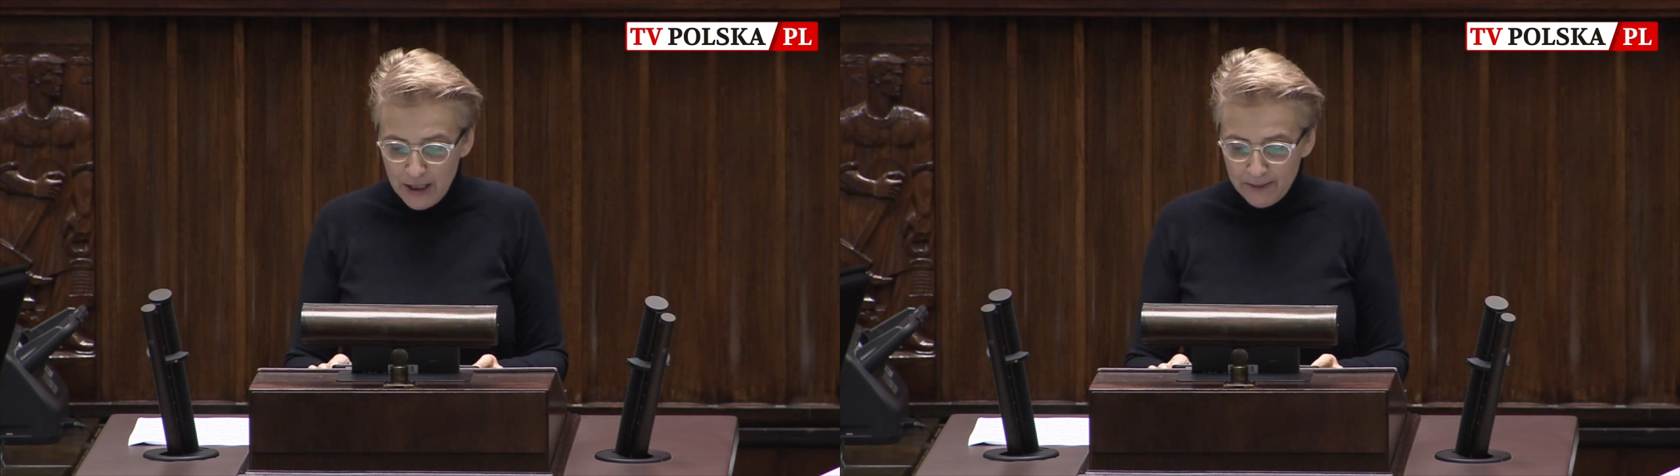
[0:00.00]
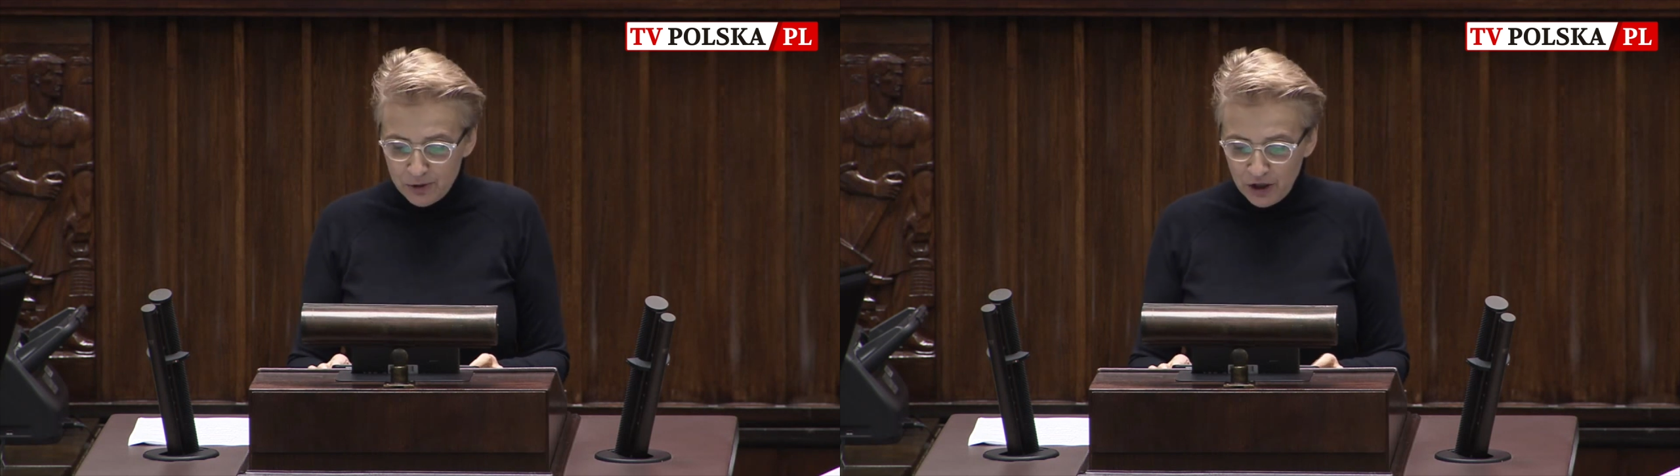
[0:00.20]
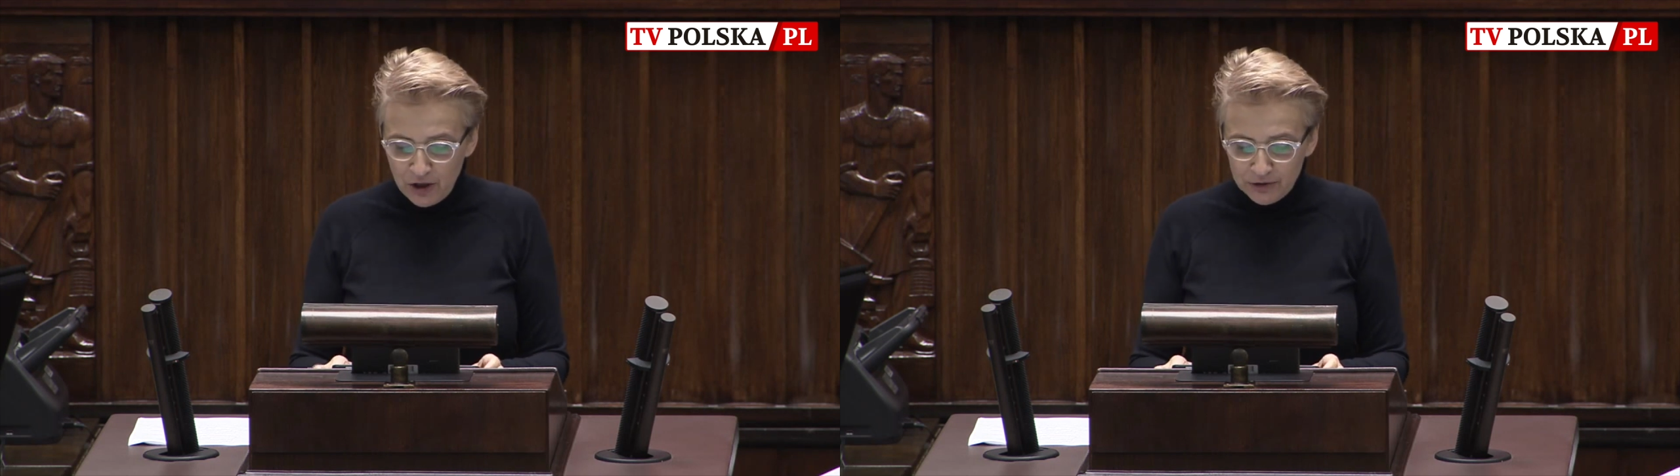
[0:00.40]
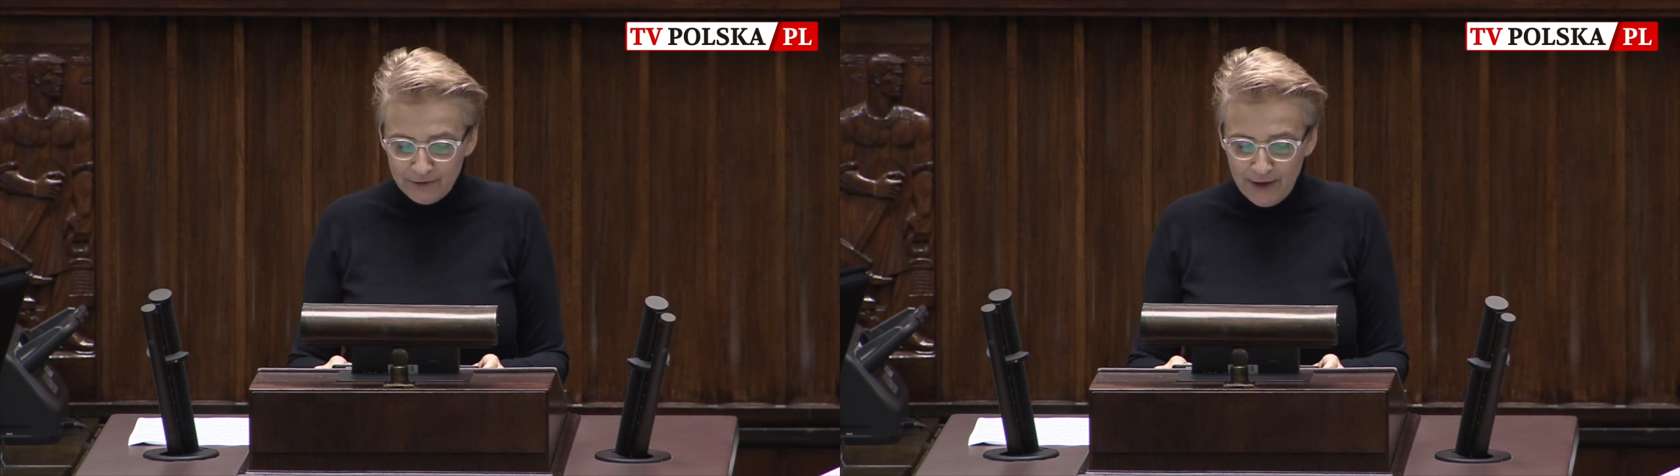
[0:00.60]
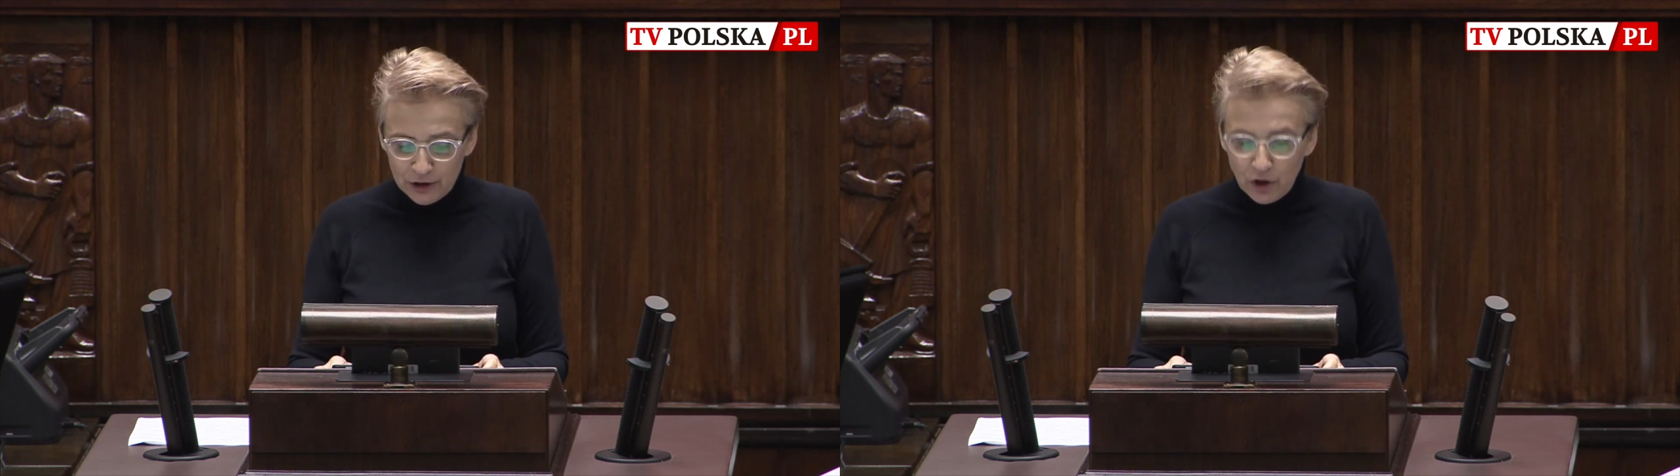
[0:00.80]

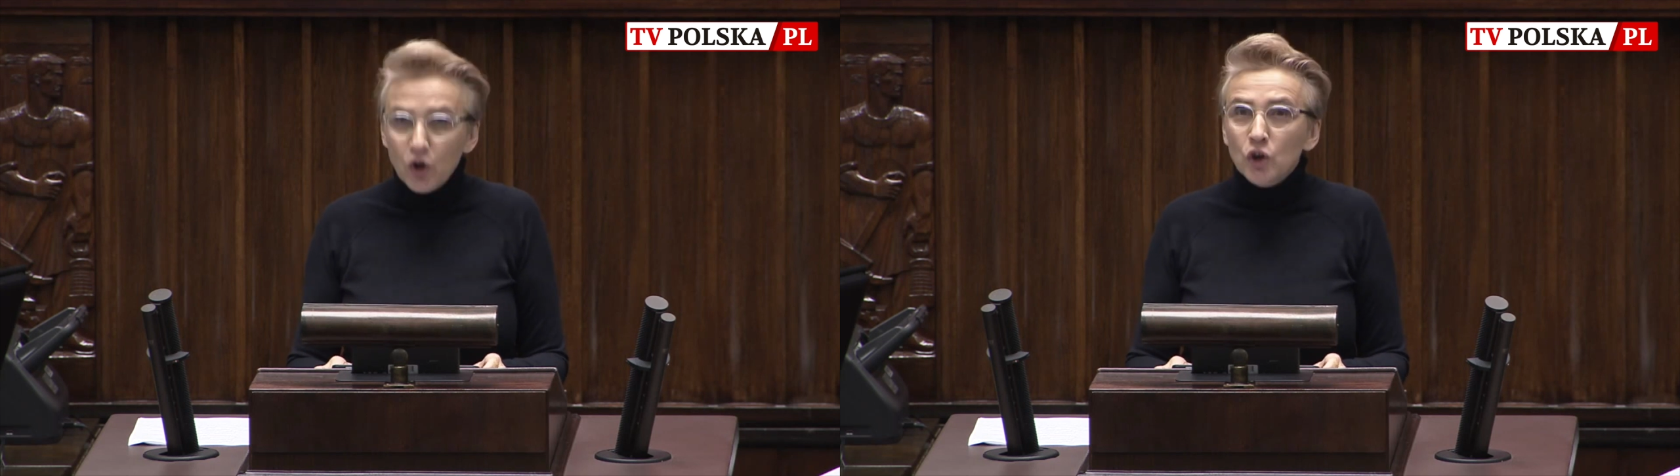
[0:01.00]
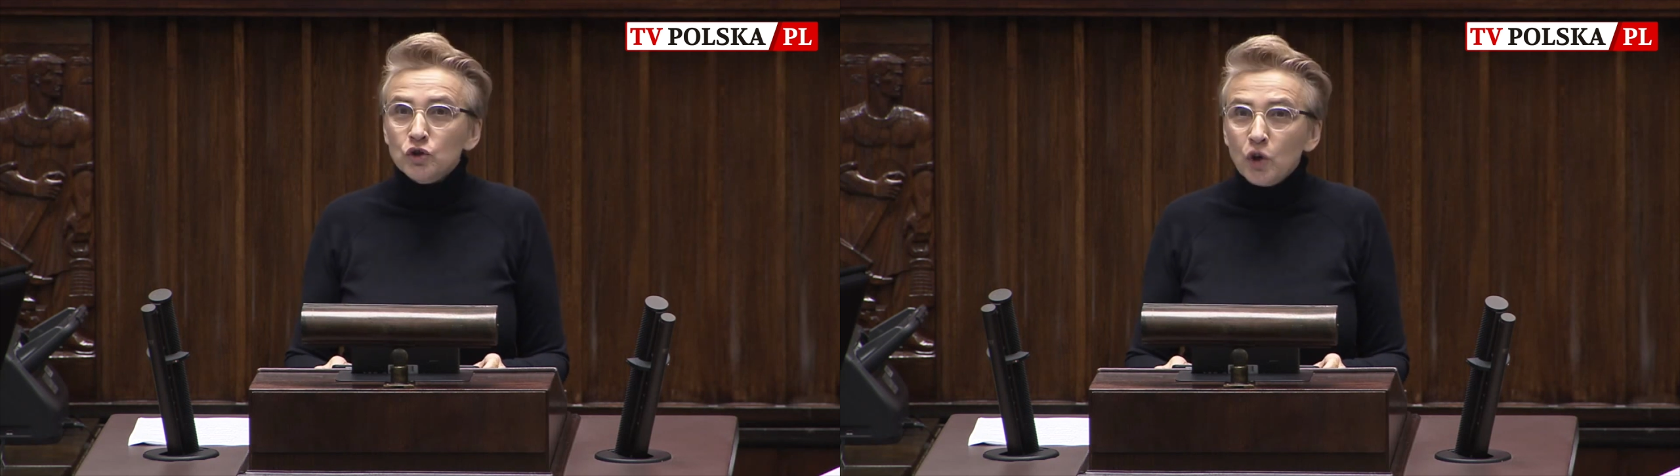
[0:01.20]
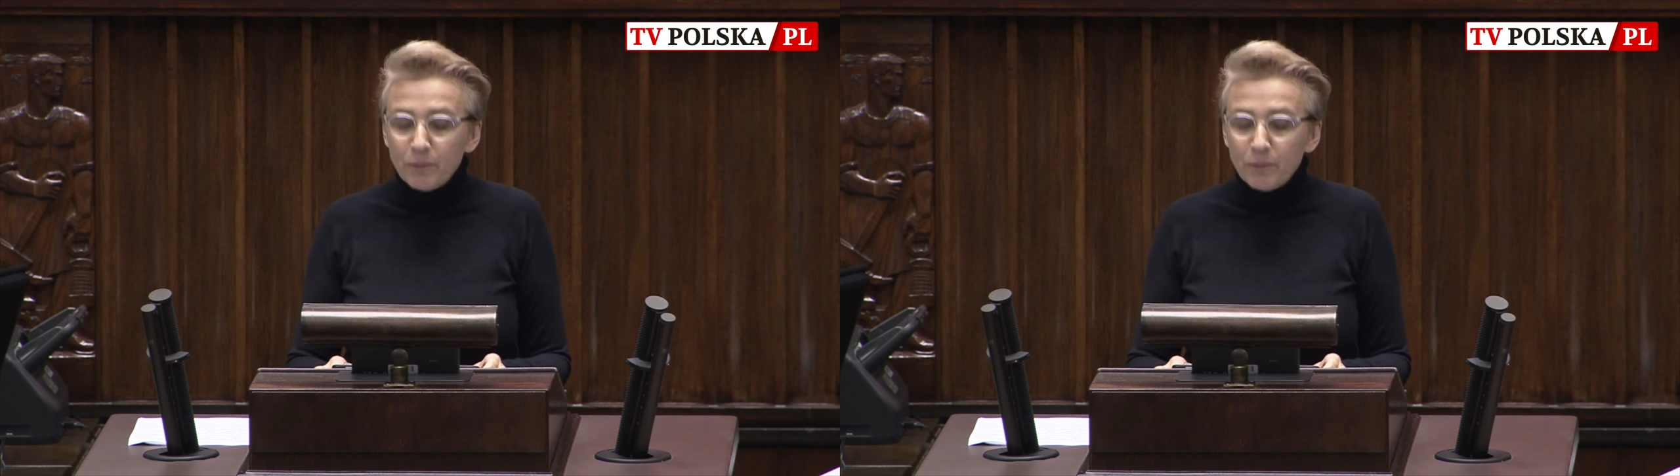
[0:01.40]
przekonywano do